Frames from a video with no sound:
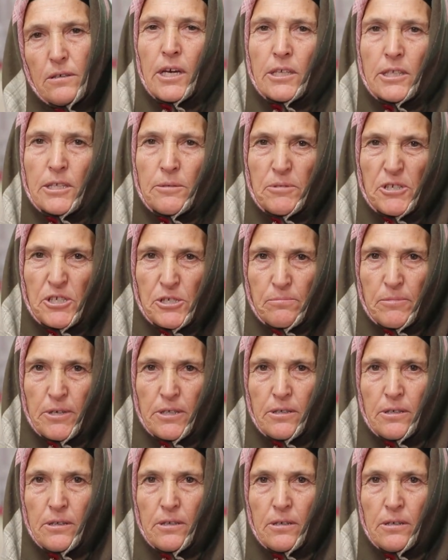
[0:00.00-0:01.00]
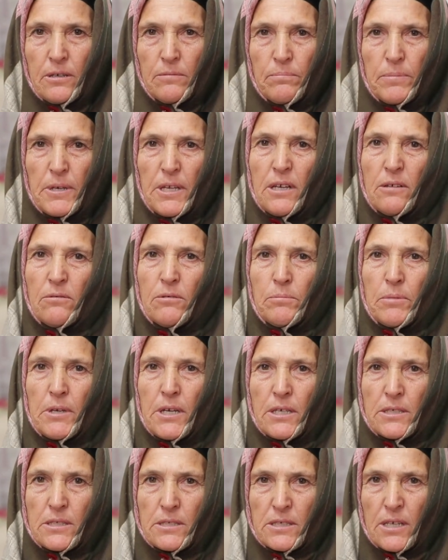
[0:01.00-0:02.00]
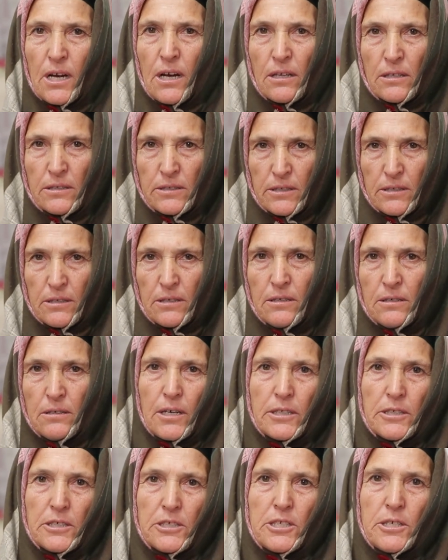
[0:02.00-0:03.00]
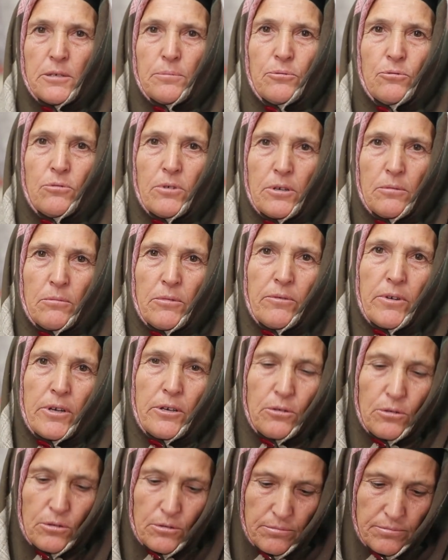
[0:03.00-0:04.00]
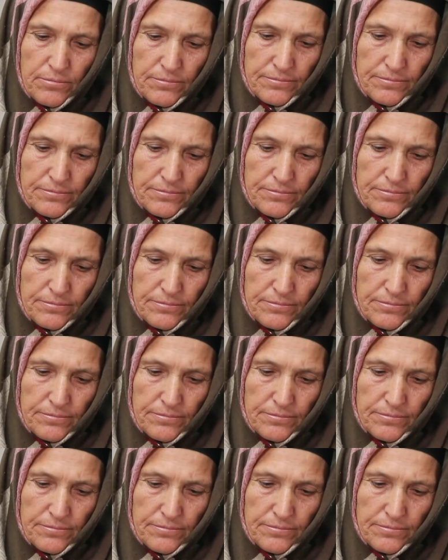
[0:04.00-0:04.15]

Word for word: Eti pişmediydi. Pilavı biraz yağlıydı. Hatice puanımı veriyorum.